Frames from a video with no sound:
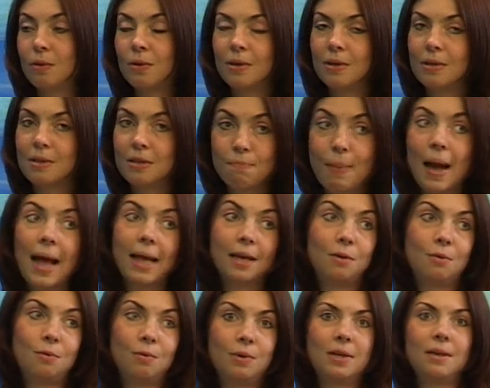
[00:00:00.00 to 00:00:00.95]
z
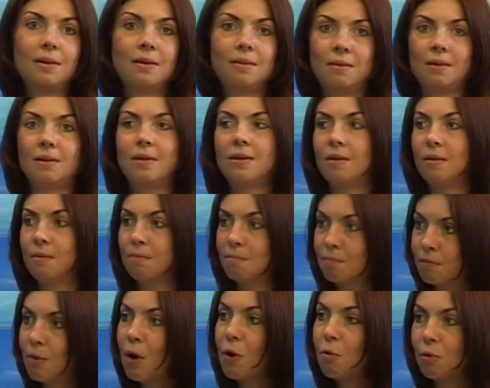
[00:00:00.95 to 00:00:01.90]
pań, które
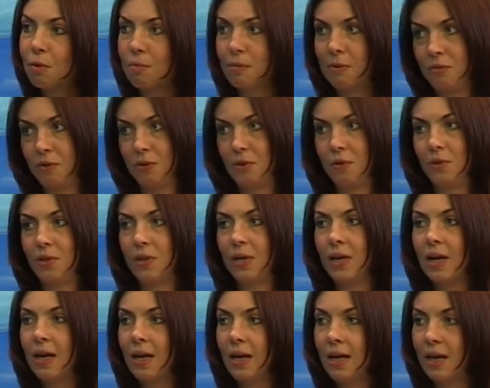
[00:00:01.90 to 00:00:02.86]
mogłyby
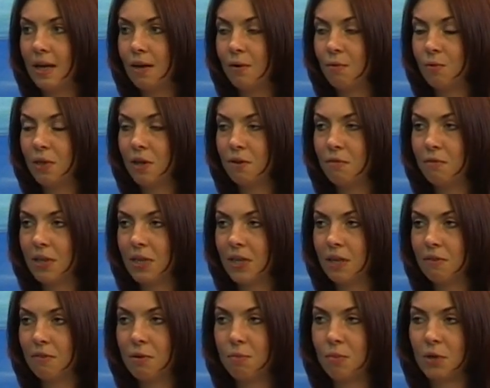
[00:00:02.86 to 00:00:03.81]
wziąć e, udział
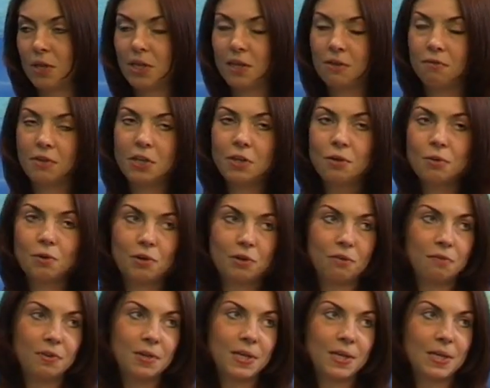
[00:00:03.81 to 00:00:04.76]
właśnie w tym przedsięwzięciu,
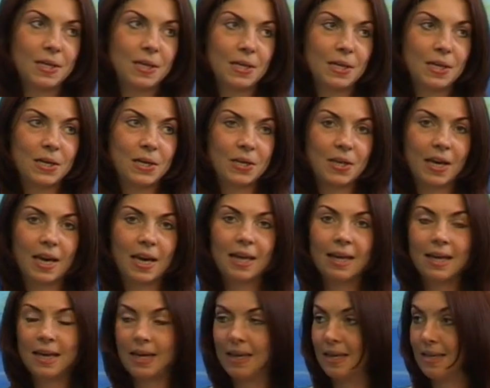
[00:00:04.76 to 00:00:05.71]
oczywiście serdecznie
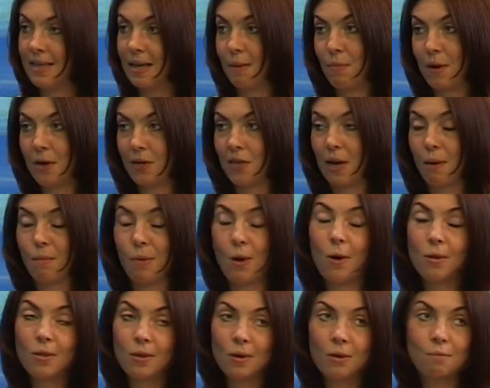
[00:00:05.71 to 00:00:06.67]
e,
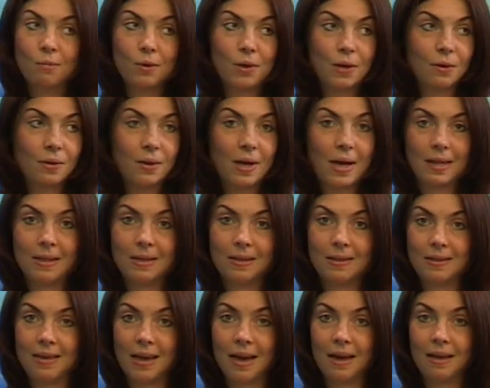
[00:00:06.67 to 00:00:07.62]
zapraszamy. One odmienione
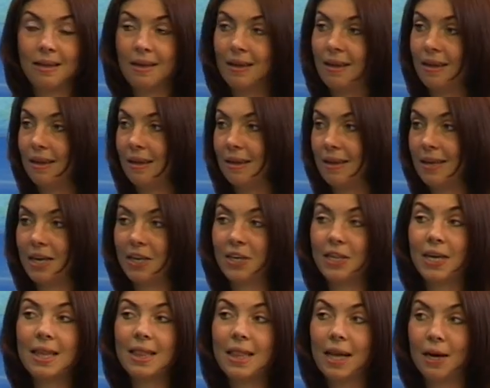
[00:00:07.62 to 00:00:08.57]
edycja e,
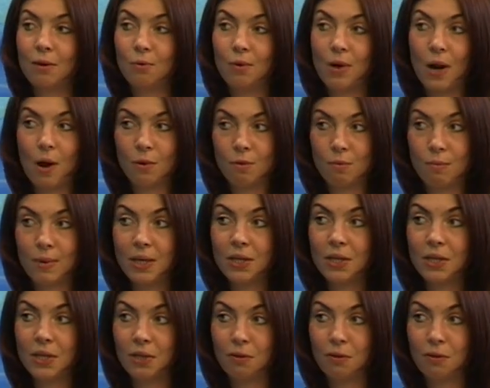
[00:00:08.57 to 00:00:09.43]
jesienna, która odbędzie się